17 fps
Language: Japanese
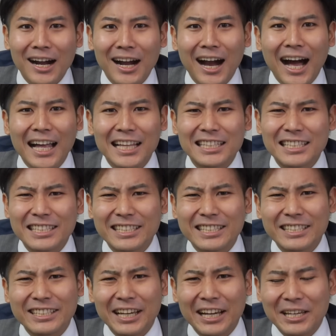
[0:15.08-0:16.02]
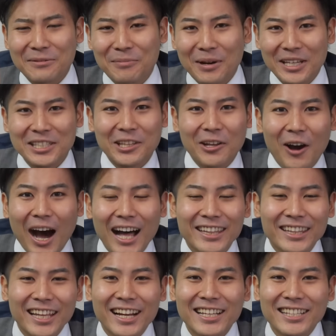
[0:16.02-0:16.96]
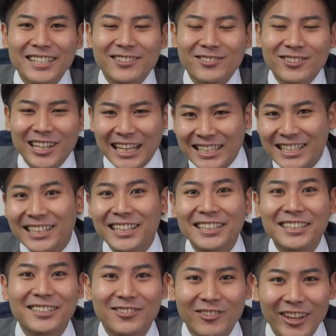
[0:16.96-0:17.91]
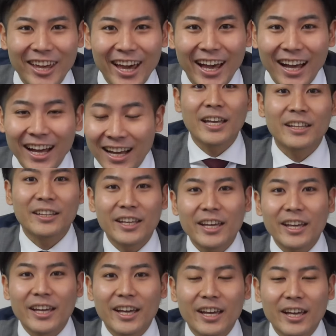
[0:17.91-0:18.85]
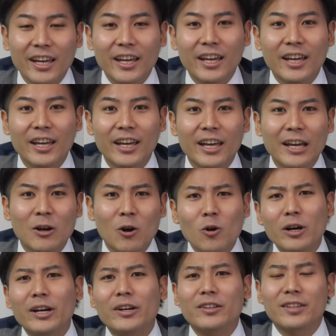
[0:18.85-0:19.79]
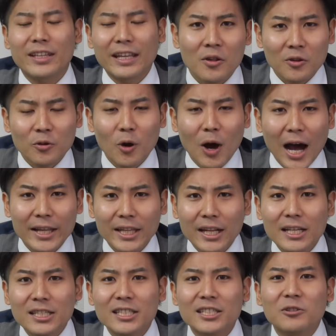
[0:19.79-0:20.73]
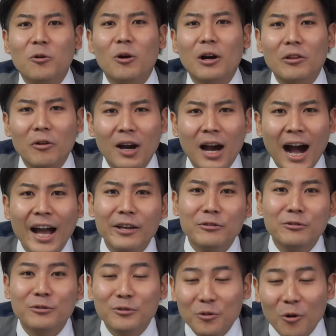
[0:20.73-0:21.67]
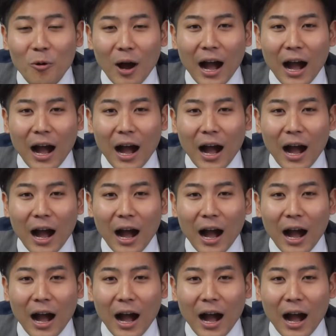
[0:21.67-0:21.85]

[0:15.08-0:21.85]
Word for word: 買っちゃいましたよ。新しい靴買っちゃったんですよね。で、えー、今回はですね、その新しい動画の開封動